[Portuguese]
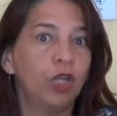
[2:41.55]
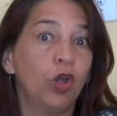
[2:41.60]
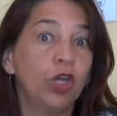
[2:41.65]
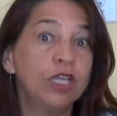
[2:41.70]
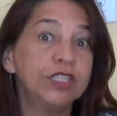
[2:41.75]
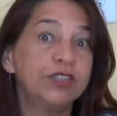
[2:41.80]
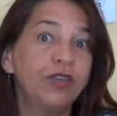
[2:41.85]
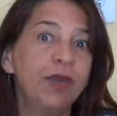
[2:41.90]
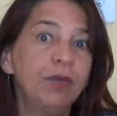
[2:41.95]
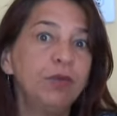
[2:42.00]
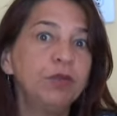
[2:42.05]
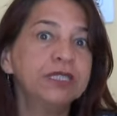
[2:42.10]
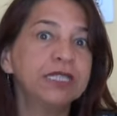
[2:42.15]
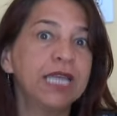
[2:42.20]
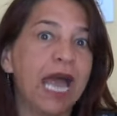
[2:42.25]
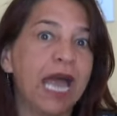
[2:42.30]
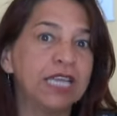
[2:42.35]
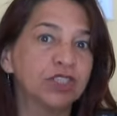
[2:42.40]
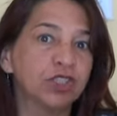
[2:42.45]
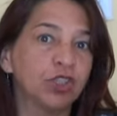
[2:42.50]
Nós
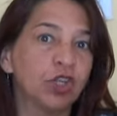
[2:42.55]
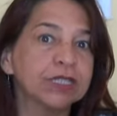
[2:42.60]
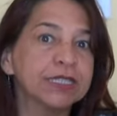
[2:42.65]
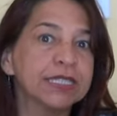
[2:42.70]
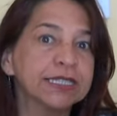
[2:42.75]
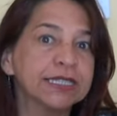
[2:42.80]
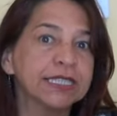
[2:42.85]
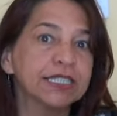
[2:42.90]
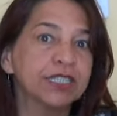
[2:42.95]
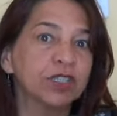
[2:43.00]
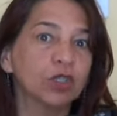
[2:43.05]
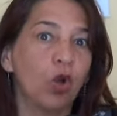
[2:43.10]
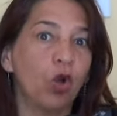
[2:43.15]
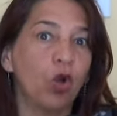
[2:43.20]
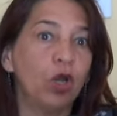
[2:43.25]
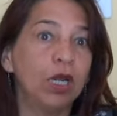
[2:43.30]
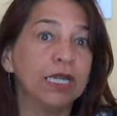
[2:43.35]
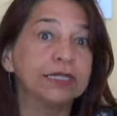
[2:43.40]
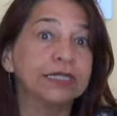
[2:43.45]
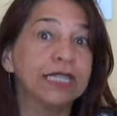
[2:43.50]
vemos as nossas
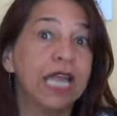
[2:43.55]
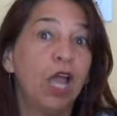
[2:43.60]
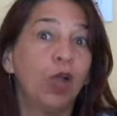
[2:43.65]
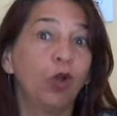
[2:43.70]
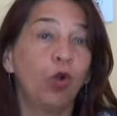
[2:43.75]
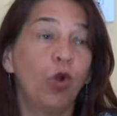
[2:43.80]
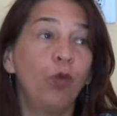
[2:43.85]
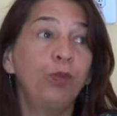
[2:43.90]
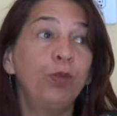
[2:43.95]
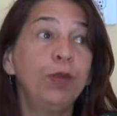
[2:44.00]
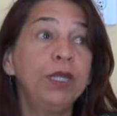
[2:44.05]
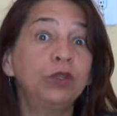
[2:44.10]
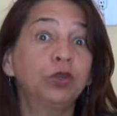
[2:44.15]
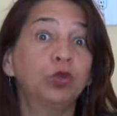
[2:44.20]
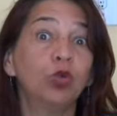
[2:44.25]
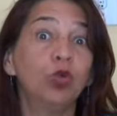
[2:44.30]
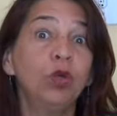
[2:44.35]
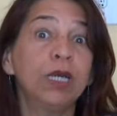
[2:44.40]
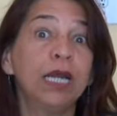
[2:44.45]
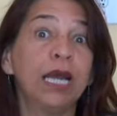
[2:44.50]
escolas com
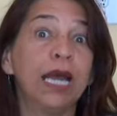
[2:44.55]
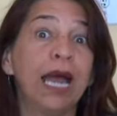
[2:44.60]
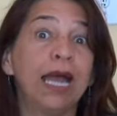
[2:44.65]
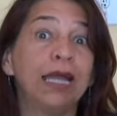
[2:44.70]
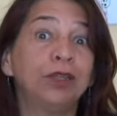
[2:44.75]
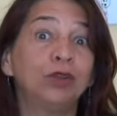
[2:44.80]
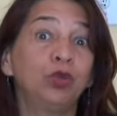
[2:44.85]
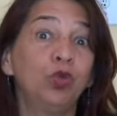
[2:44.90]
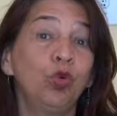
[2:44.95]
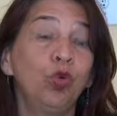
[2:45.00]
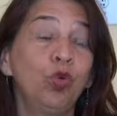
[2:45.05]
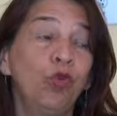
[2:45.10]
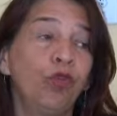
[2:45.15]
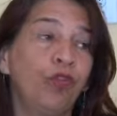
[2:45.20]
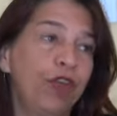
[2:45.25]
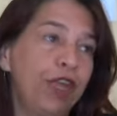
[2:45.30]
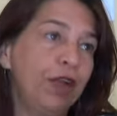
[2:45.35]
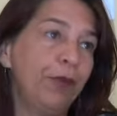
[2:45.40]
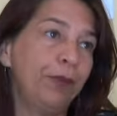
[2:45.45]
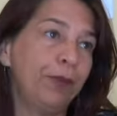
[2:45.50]
pintura do
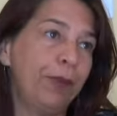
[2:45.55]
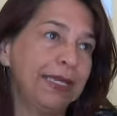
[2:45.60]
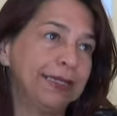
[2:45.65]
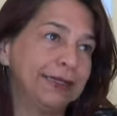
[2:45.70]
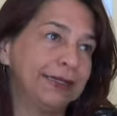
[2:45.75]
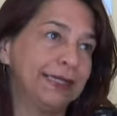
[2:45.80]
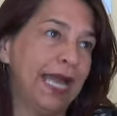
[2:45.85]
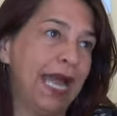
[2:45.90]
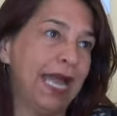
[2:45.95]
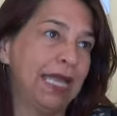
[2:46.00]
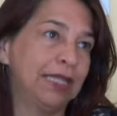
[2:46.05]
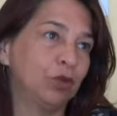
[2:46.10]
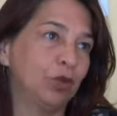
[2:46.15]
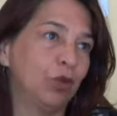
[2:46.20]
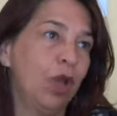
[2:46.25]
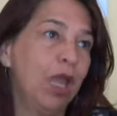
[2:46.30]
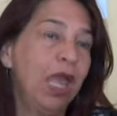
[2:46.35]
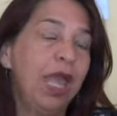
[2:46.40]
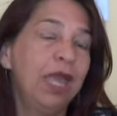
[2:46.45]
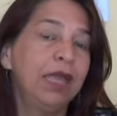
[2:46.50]
governo
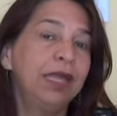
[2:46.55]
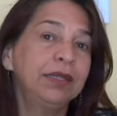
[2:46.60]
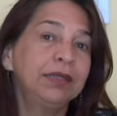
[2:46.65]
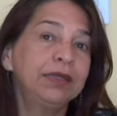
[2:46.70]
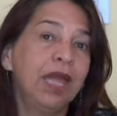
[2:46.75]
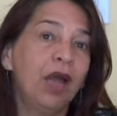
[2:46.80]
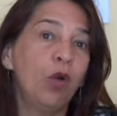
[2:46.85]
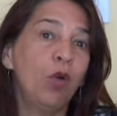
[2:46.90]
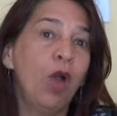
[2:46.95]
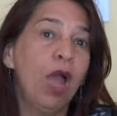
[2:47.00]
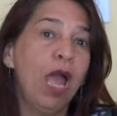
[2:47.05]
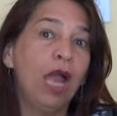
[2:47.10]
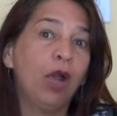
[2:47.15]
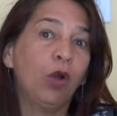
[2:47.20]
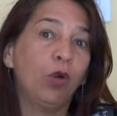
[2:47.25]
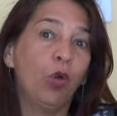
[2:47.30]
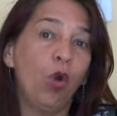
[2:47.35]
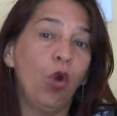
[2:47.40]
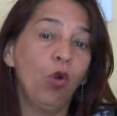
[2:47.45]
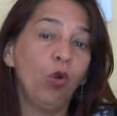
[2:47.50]
passado. Então,
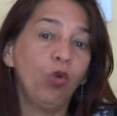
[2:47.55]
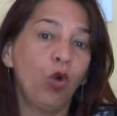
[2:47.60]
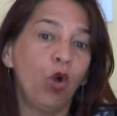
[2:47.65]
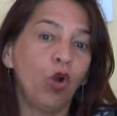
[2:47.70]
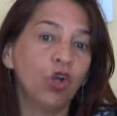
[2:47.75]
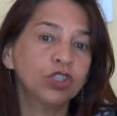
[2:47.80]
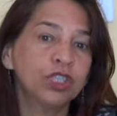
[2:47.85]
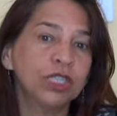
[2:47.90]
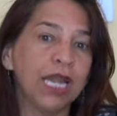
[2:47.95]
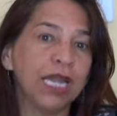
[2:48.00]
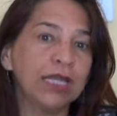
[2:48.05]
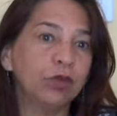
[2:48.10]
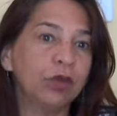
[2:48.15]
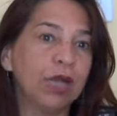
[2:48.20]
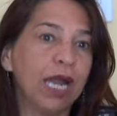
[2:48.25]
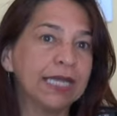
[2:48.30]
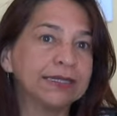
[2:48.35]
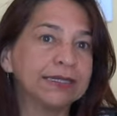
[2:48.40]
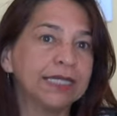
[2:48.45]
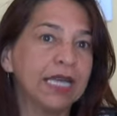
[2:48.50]
com o corte na
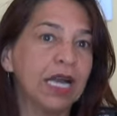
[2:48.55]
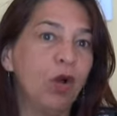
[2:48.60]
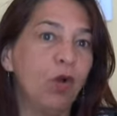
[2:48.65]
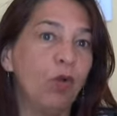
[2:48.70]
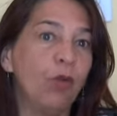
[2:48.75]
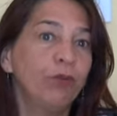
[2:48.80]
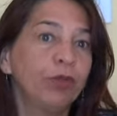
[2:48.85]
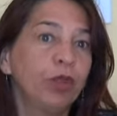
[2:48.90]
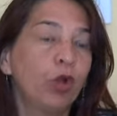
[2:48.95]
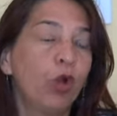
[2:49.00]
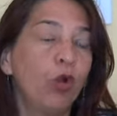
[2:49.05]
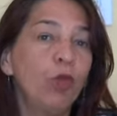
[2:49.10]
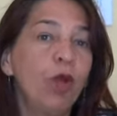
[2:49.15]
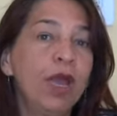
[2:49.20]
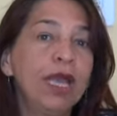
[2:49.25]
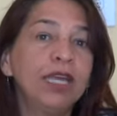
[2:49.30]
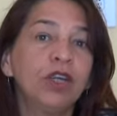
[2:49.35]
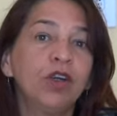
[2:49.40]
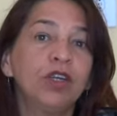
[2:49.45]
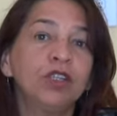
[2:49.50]
educação,
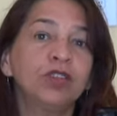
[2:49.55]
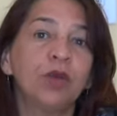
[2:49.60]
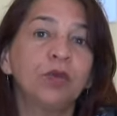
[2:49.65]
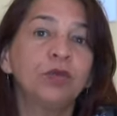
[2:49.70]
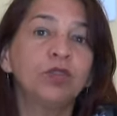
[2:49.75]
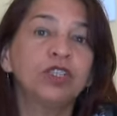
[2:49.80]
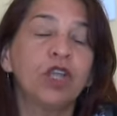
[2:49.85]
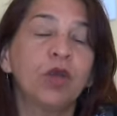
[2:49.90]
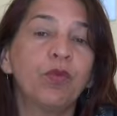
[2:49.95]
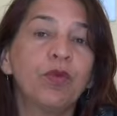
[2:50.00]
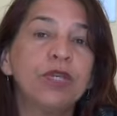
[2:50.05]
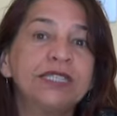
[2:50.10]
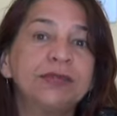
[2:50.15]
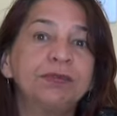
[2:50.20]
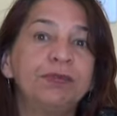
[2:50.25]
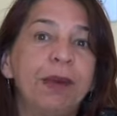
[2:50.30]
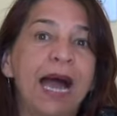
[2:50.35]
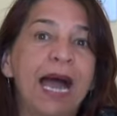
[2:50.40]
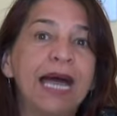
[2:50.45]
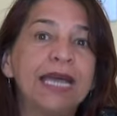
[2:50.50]
como é que nós vamos ter um
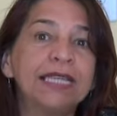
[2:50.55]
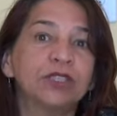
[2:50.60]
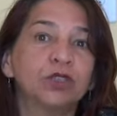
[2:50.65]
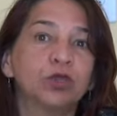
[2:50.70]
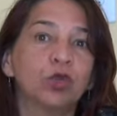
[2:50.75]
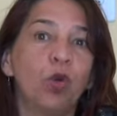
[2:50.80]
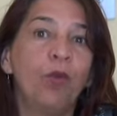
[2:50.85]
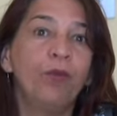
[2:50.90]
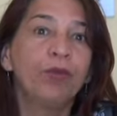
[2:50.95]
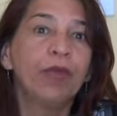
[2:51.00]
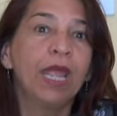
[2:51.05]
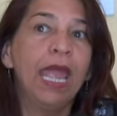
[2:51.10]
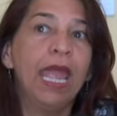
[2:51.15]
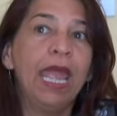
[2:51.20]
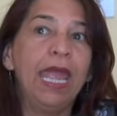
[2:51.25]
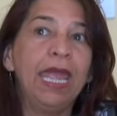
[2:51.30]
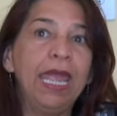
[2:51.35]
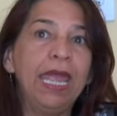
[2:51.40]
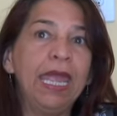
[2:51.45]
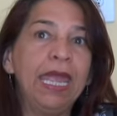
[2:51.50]
espaço
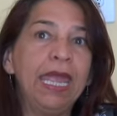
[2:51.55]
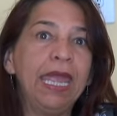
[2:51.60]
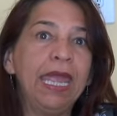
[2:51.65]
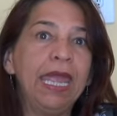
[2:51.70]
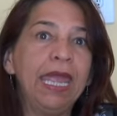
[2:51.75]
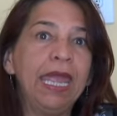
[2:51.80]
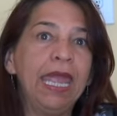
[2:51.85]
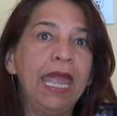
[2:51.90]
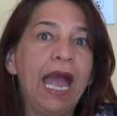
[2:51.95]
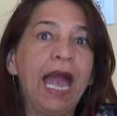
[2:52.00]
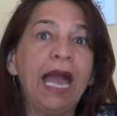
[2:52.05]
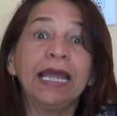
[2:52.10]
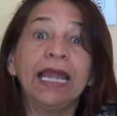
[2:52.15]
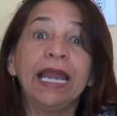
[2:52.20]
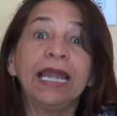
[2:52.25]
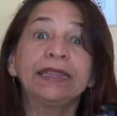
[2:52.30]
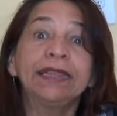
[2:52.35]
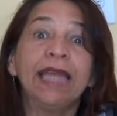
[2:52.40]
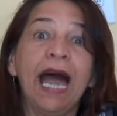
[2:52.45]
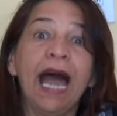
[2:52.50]
é, é,
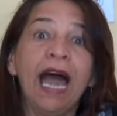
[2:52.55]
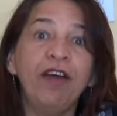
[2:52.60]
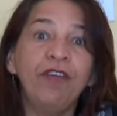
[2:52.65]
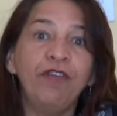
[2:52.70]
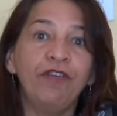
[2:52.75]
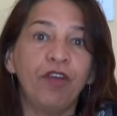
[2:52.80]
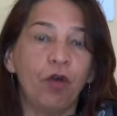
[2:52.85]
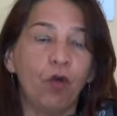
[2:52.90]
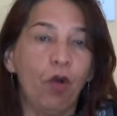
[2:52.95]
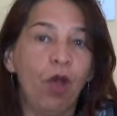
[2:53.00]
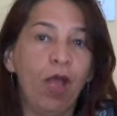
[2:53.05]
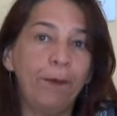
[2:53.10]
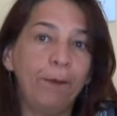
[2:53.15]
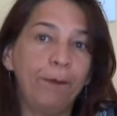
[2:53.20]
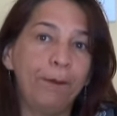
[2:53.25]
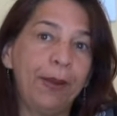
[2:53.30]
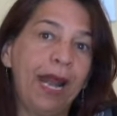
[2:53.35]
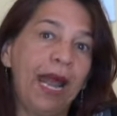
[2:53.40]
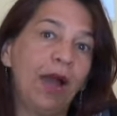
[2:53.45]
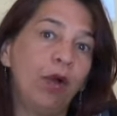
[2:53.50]
agradável
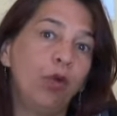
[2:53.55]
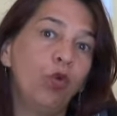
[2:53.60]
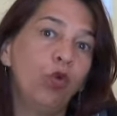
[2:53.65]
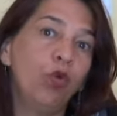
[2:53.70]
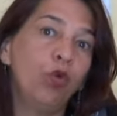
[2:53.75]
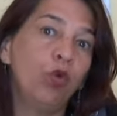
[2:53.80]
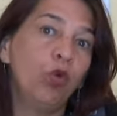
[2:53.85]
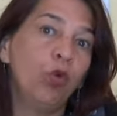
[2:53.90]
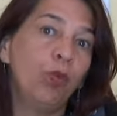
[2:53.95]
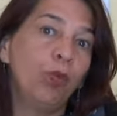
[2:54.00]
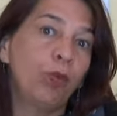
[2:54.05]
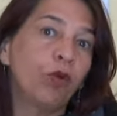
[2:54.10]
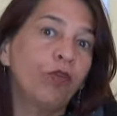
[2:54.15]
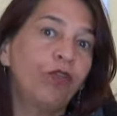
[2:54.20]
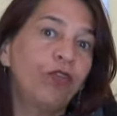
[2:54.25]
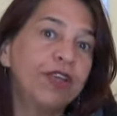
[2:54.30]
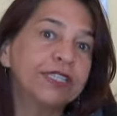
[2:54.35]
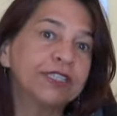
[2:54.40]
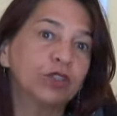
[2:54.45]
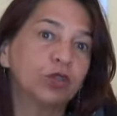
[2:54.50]
para o, o
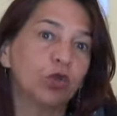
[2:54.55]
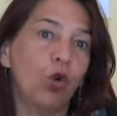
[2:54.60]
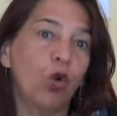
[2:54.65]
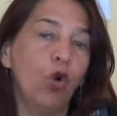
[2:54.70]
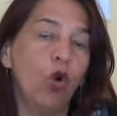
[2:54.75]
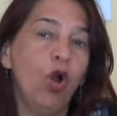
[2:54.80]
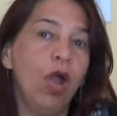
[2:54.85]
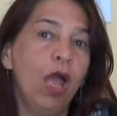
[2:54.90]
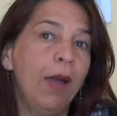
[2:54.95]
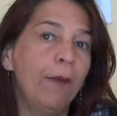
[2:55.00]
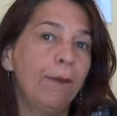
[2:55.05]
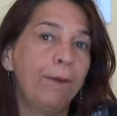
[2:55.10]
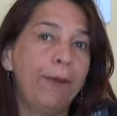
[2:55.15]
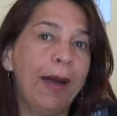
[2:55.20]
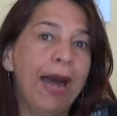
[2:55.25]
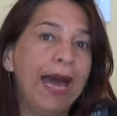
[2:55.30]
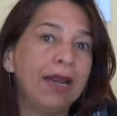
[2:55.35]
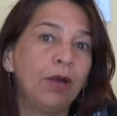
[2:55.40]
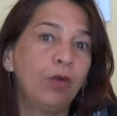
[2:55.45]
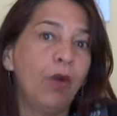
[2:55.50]
professor,
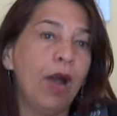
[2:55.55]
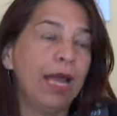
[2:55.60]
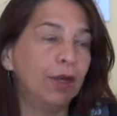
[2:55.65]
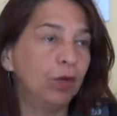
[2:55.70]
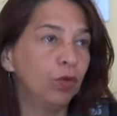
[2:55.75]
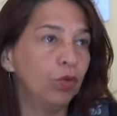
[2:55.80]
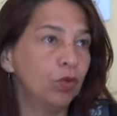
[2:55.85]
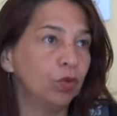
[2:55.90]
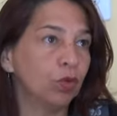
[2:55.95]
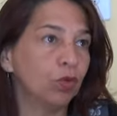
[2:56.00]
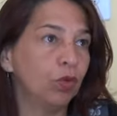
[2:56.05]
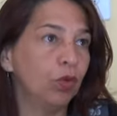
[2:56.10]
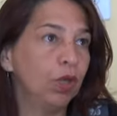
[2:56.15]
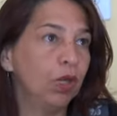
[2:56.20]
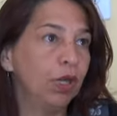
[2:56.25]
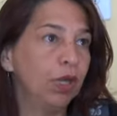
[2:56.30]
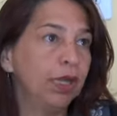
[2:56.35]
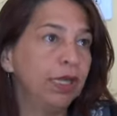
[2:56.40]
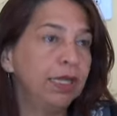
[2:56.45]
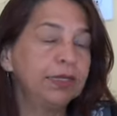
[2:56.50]
para o aluno?
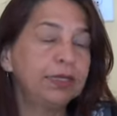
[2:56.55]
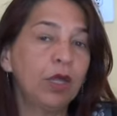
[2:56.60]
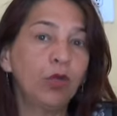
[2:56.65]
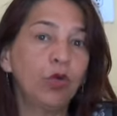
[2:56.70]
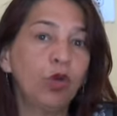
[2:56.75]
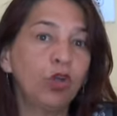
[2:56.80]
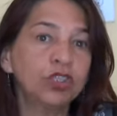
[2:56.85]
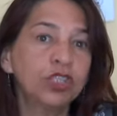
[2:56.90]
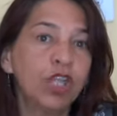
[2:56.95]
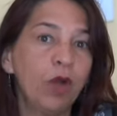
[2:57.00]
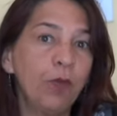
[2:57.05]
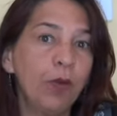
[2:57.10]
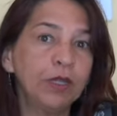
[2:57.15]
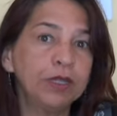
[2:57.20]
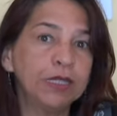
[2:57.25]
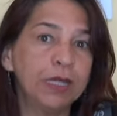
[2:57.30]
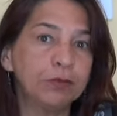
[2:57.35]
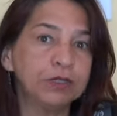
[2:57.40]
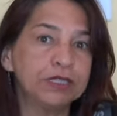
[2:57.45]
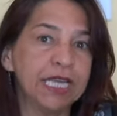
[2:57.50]
Então, nós não
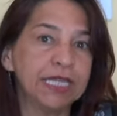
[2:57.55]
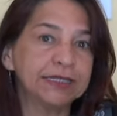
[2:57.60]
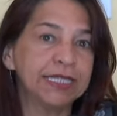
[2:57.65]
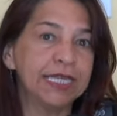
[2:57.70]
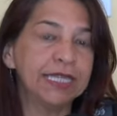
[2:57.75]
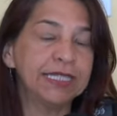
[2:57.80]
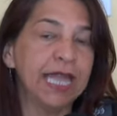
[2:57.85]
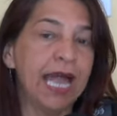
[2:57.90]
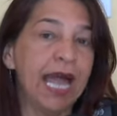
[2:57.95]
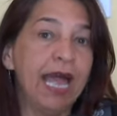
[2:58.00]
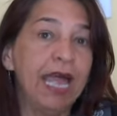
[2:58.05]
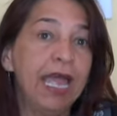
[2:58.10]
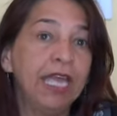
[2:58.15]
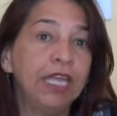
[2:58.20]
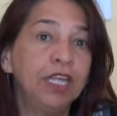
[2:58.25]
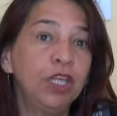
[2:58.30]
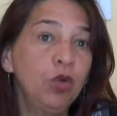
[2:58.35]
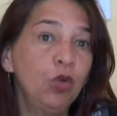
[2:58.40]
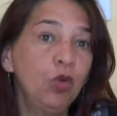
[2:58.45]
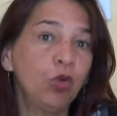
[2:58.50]
podemos aceitar.
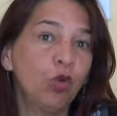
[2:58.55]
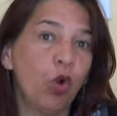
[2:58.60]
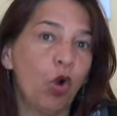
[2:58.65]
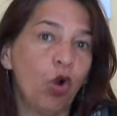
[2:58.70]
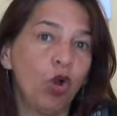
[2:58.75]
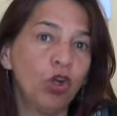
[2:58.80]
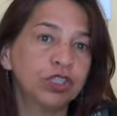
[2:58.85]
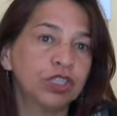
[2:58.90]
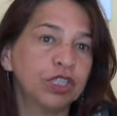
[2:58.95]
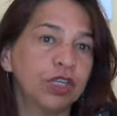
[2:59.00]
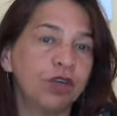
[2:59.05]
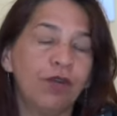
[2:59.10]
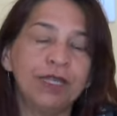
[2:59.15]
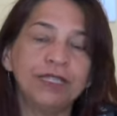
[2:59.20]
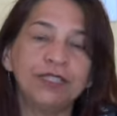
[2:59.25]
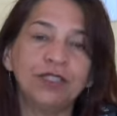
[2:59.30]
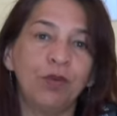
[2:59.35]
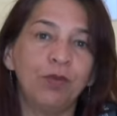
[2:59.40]
E o corte não é